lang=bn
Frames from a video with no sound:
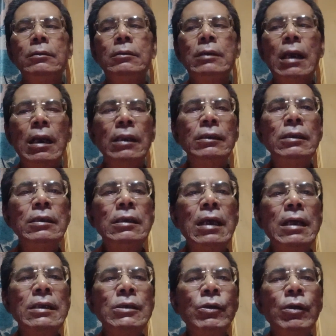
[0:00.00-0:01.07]
সারাদিন
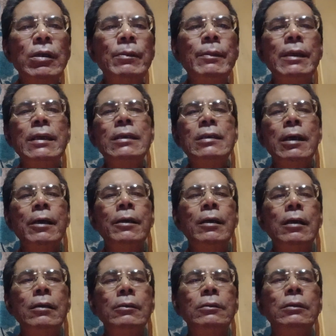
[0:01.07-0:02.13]
কাজ করে মেয়েটা
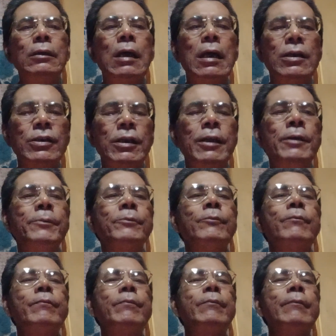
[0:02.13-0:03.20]
আসে
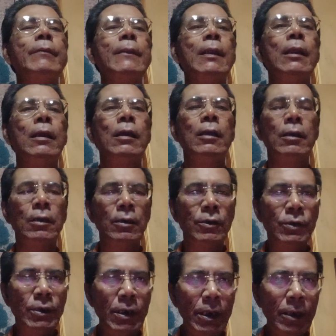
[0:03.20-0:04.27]

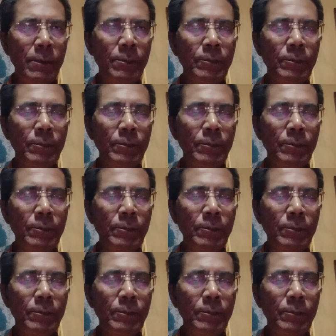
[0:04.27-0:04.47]
সে